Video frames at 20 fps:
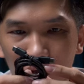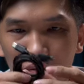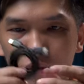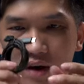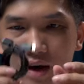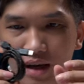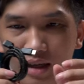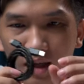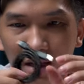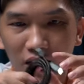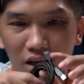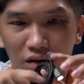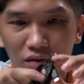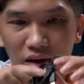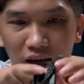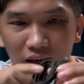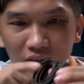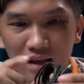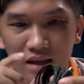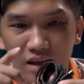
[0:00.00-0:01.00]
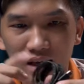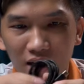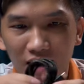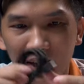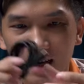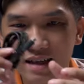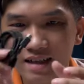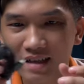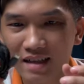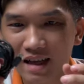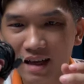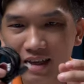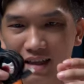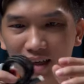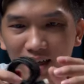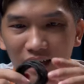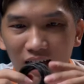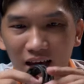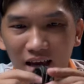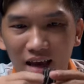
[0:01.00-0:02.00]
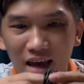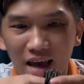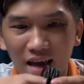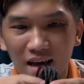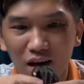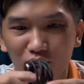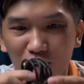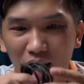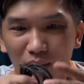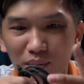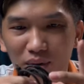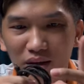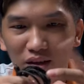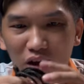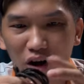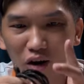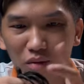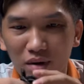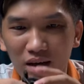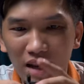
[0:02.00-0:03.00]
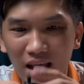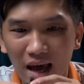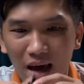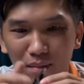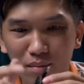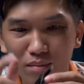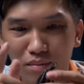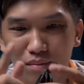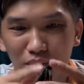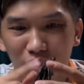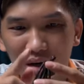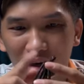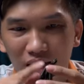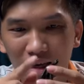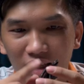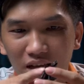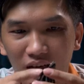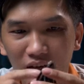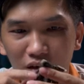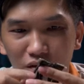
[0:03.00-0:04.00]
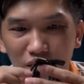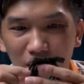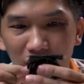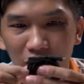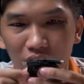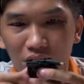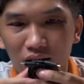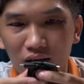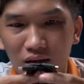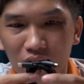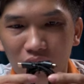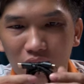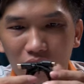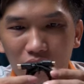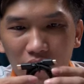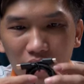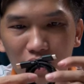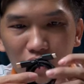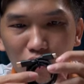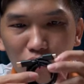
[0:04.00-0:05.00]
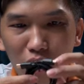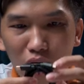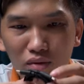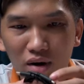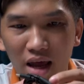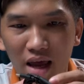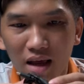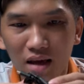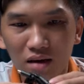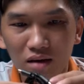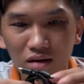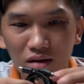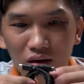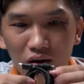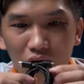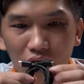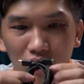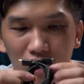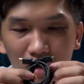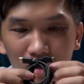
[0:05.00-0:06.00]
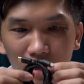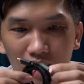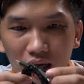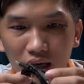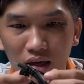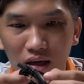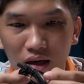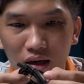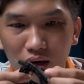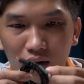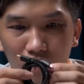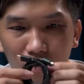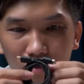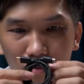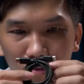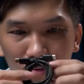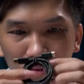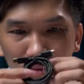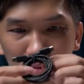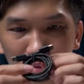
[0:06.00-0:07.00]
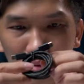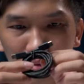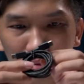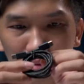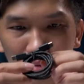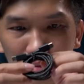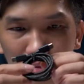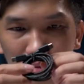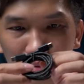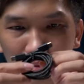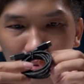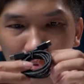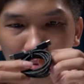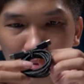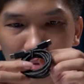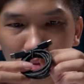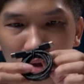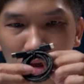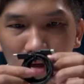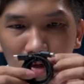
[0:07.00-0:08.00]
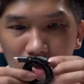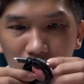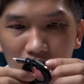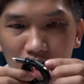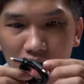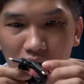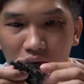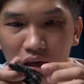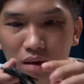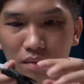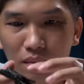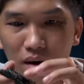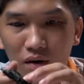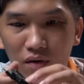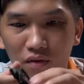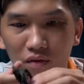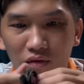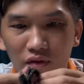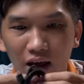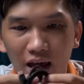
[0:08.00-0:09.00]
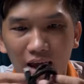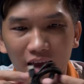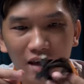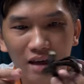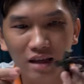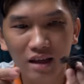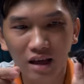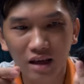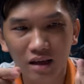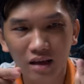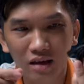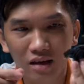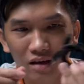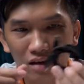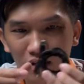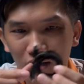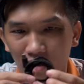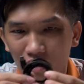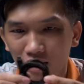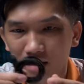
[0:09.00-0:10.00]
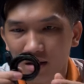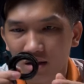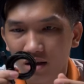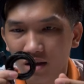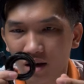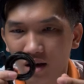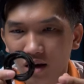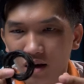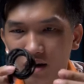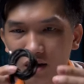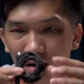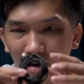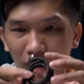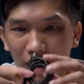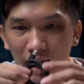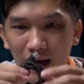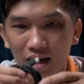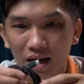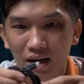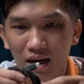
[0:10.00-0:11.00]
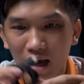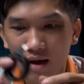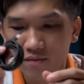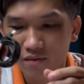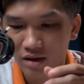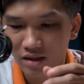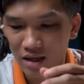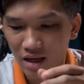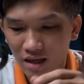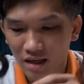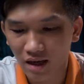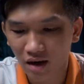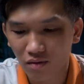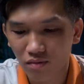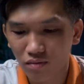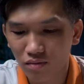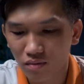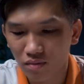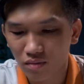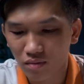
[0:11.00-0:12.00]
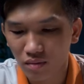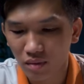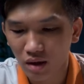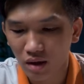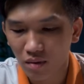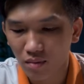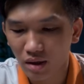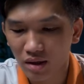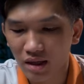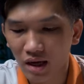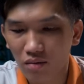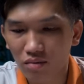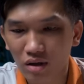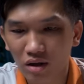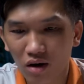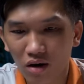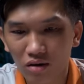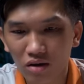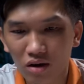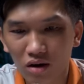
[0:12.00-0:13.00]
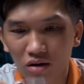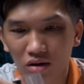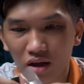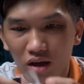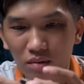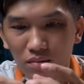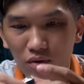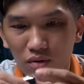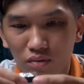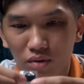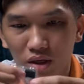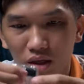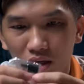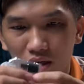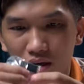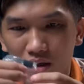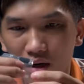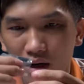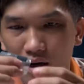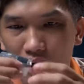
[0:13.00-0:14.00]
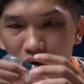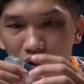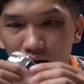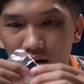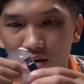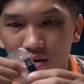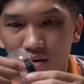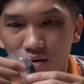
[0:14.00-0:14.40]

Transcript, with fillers: thì với cái chất liệu này thì chắc chắn là những cái hàng cao cấp thì họ mới làm cái chất liệu này phải dùng màu đen có những cái ờ, đường chỉ màu vàng như thế này đó khá là đẹp và sang trọng bên trong thì họ cho thêm một chiếc ờ,